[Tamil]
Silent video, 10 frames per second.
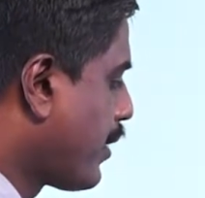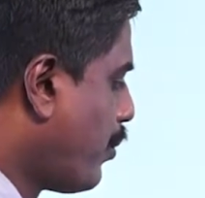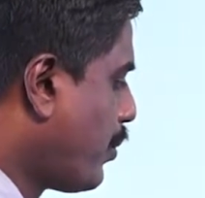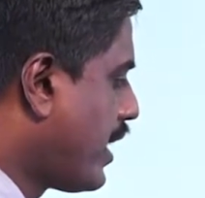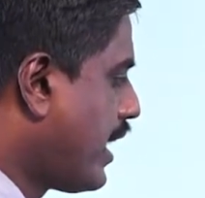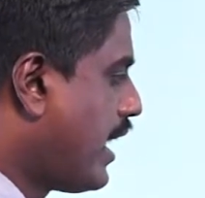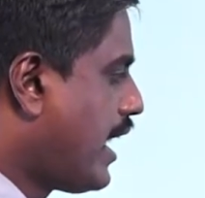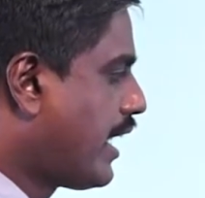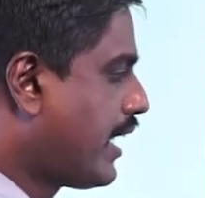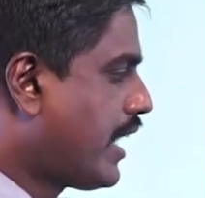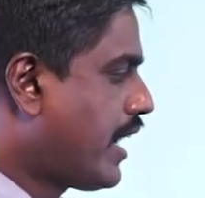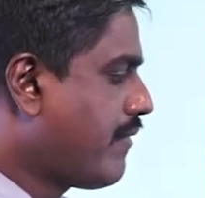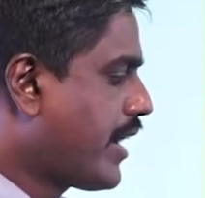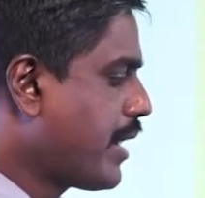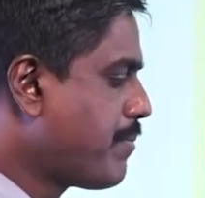கூட்டங்களாக
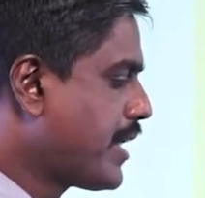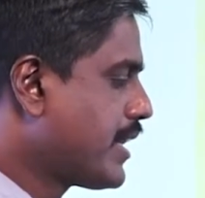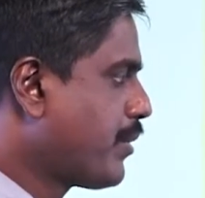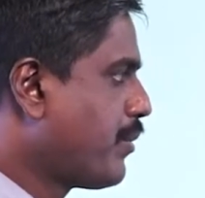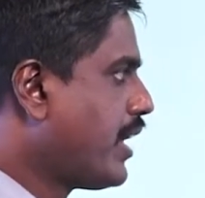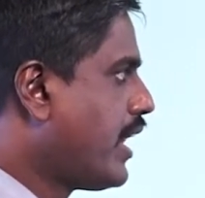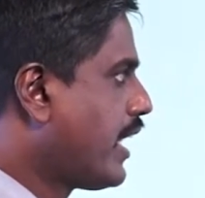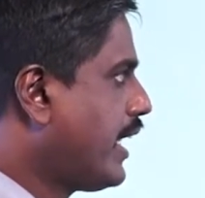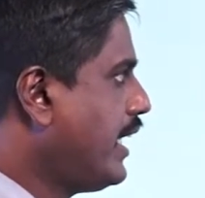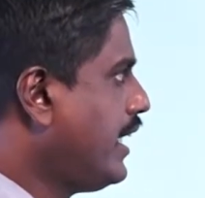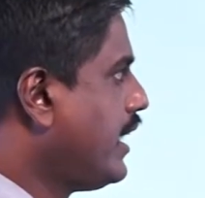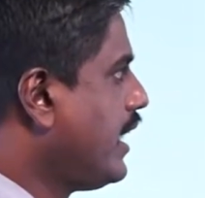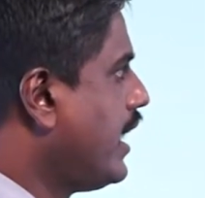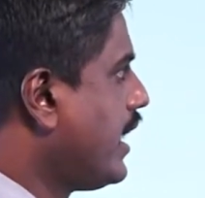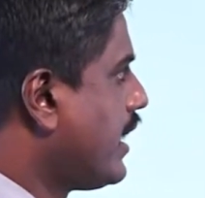நாங்கள் வகைப்படுத்தக்கூடியதாக
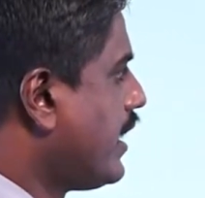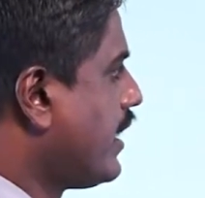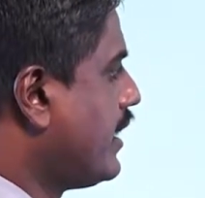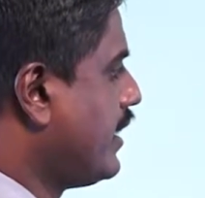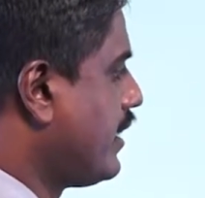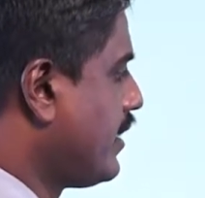இருக்கின்றது